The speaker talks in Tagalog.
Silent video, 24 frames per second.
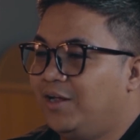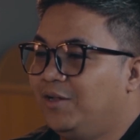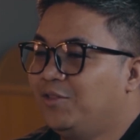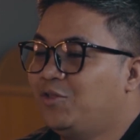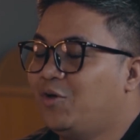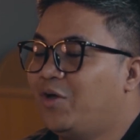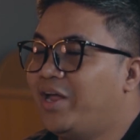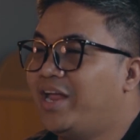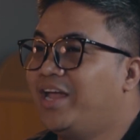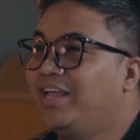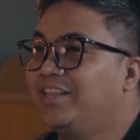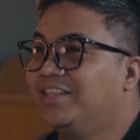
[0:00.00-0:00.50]

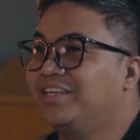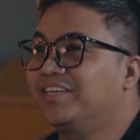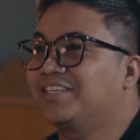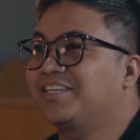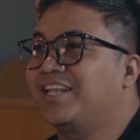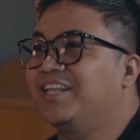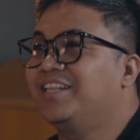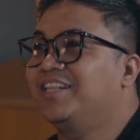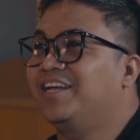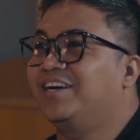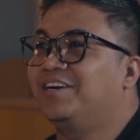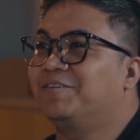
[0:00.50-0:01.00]
although I
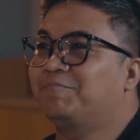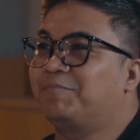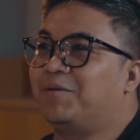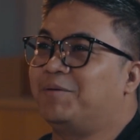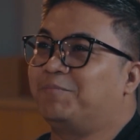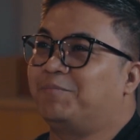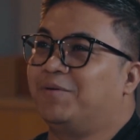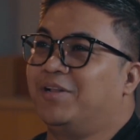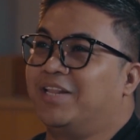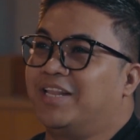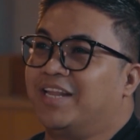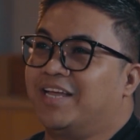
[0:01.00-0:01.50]
understand there are
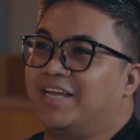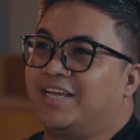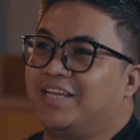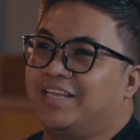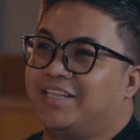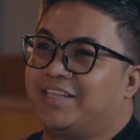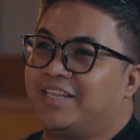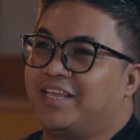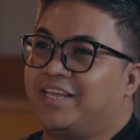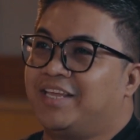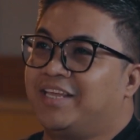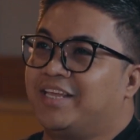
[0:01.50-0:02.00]
people
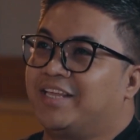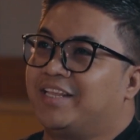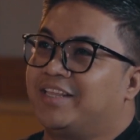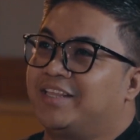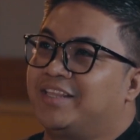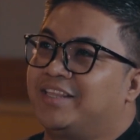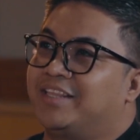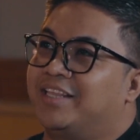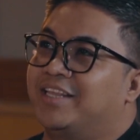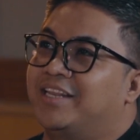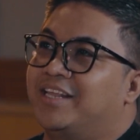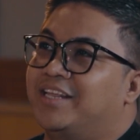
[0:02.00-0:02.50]
na they
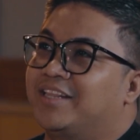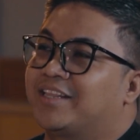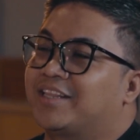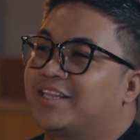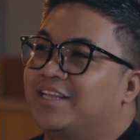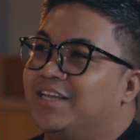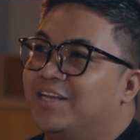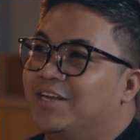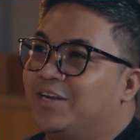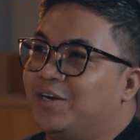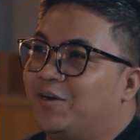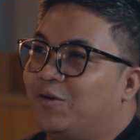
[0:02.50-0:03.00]
didn't
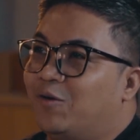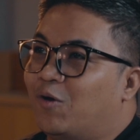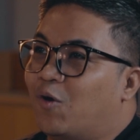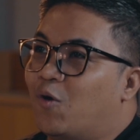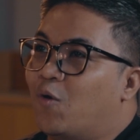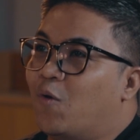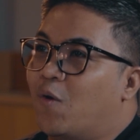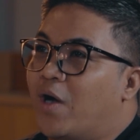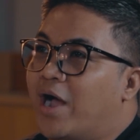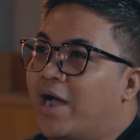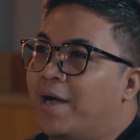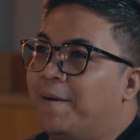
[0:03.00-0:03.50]

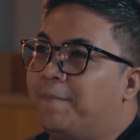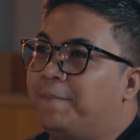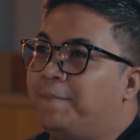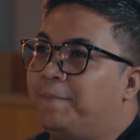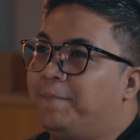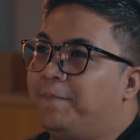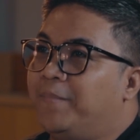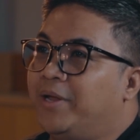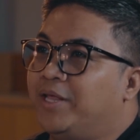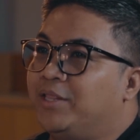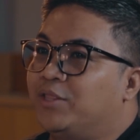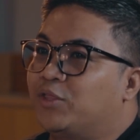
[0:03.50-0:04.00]
grow
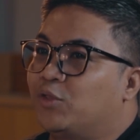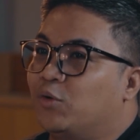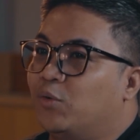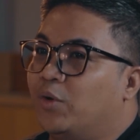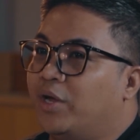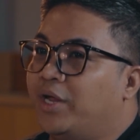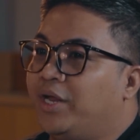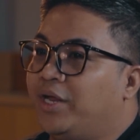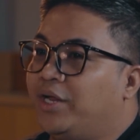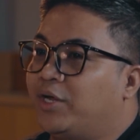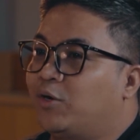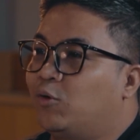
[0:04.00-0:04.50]
up
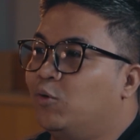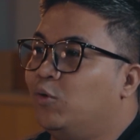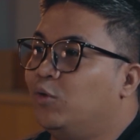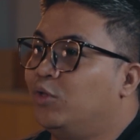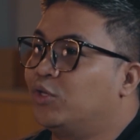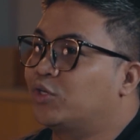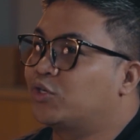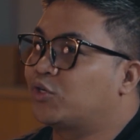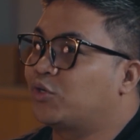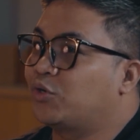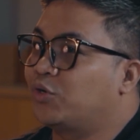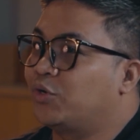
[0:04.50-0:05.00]
into a
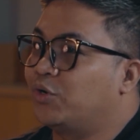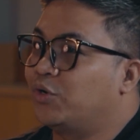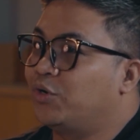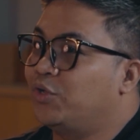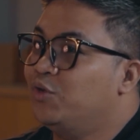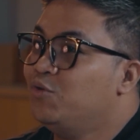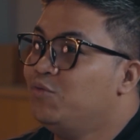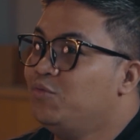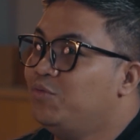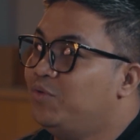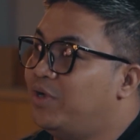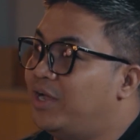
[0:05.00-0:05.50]
culture,
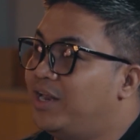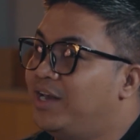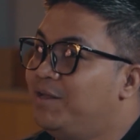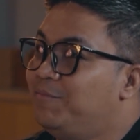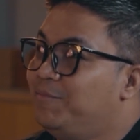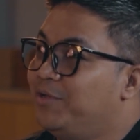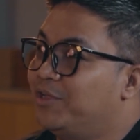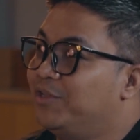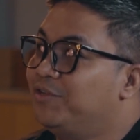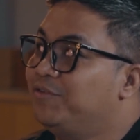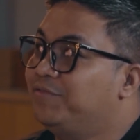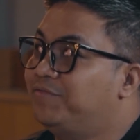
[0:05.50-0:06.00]
yung
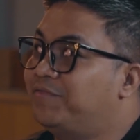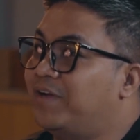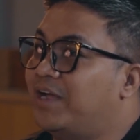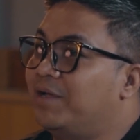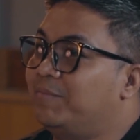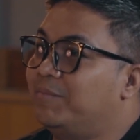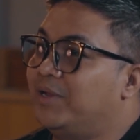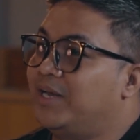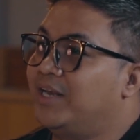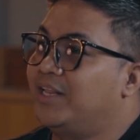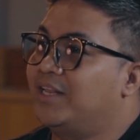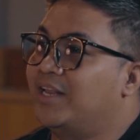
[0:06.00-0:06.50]
alam mo yun, yung
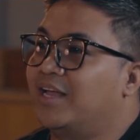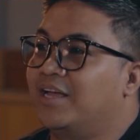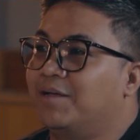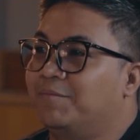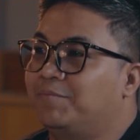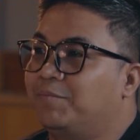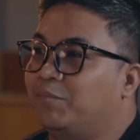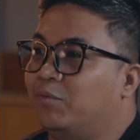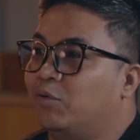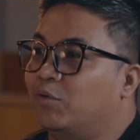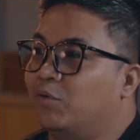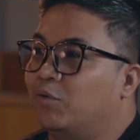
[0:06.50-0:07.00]
family
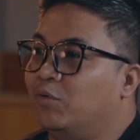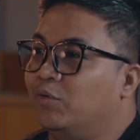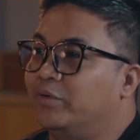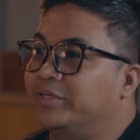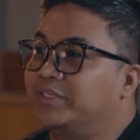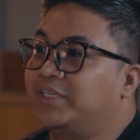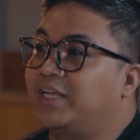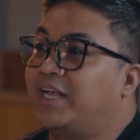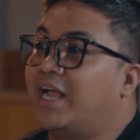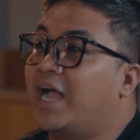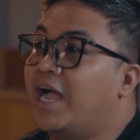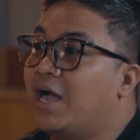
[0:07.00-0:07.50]
niya
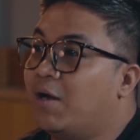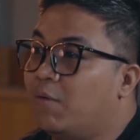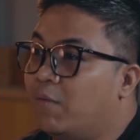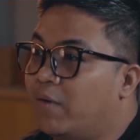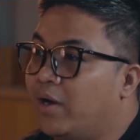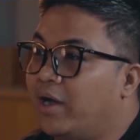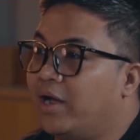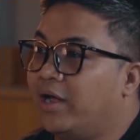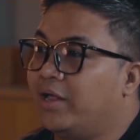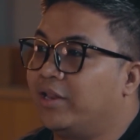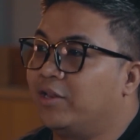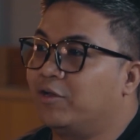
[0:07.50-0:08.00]
puro
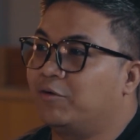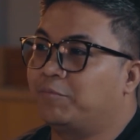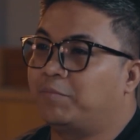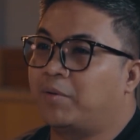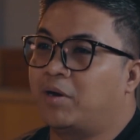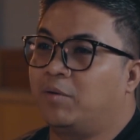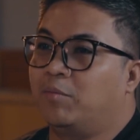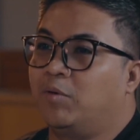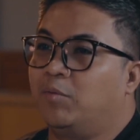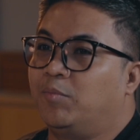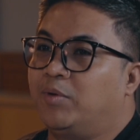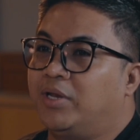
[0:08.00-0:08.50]
sigawan or mm.
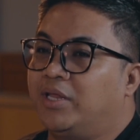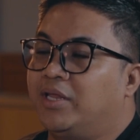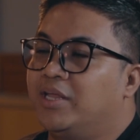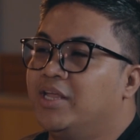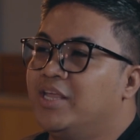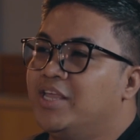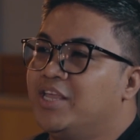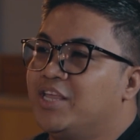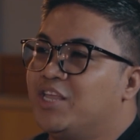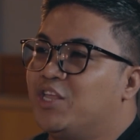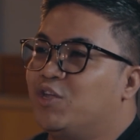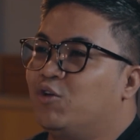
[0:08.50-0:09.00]
probably
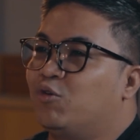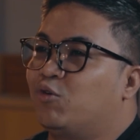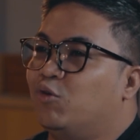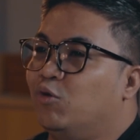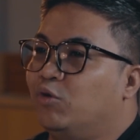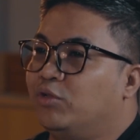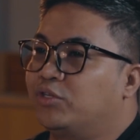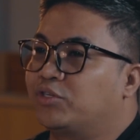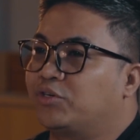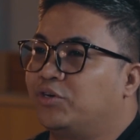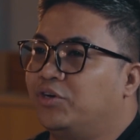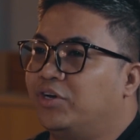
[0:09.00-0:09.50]
yung
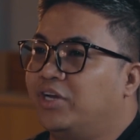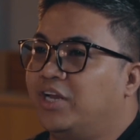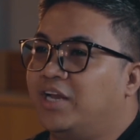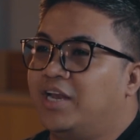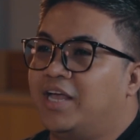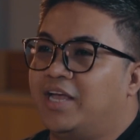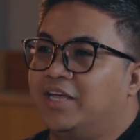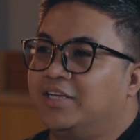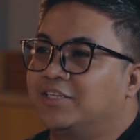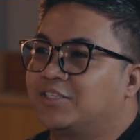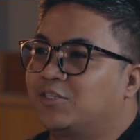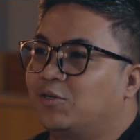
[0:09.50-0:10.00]
culture
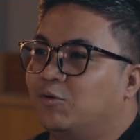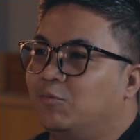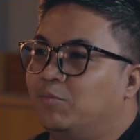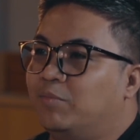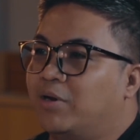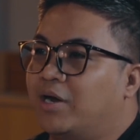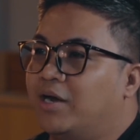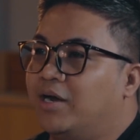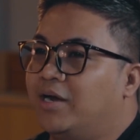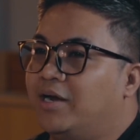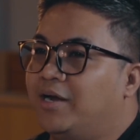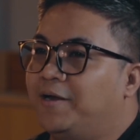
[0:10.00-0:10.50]
nila ay
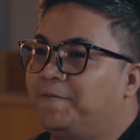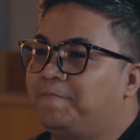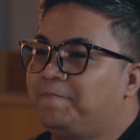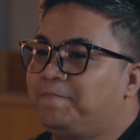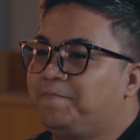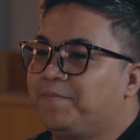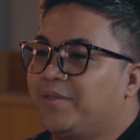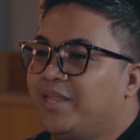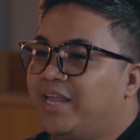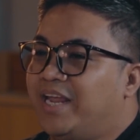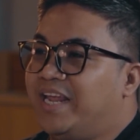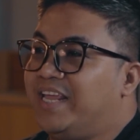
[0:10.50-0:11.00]
sobrang
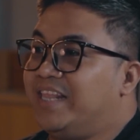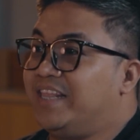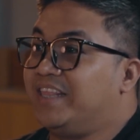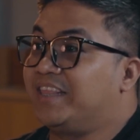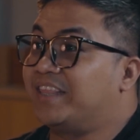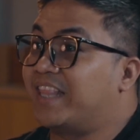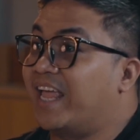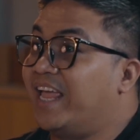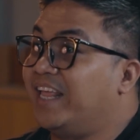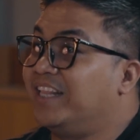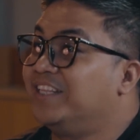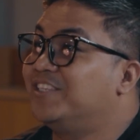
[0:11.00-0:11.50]

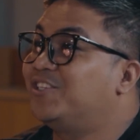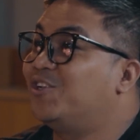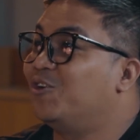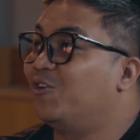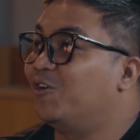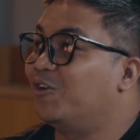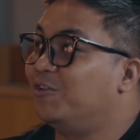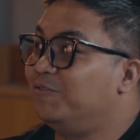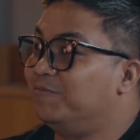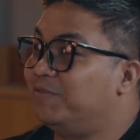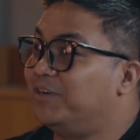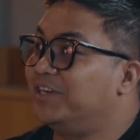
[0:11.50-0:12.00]
intense
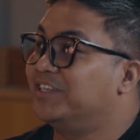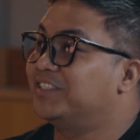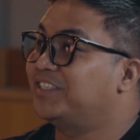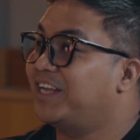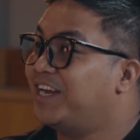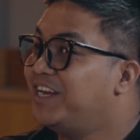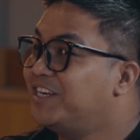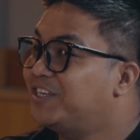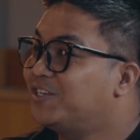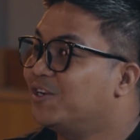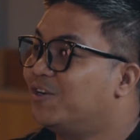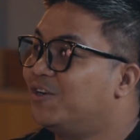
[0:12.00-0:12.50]
yung
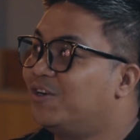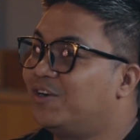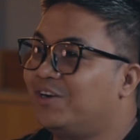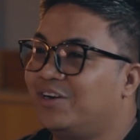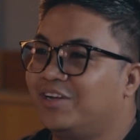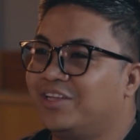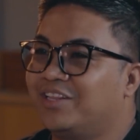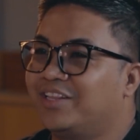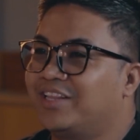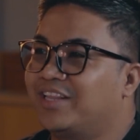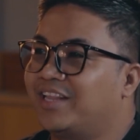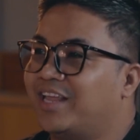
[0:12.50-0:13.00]

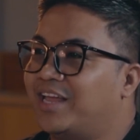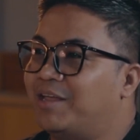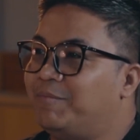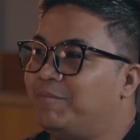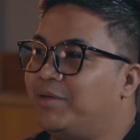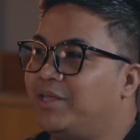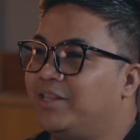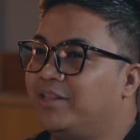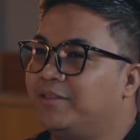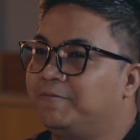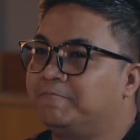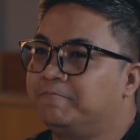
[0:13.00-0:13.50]
conversation. I
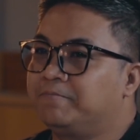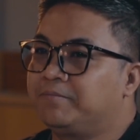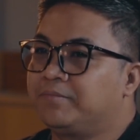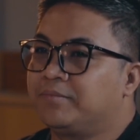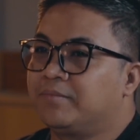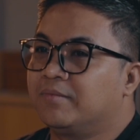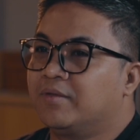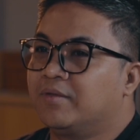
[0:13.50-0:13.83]
mean,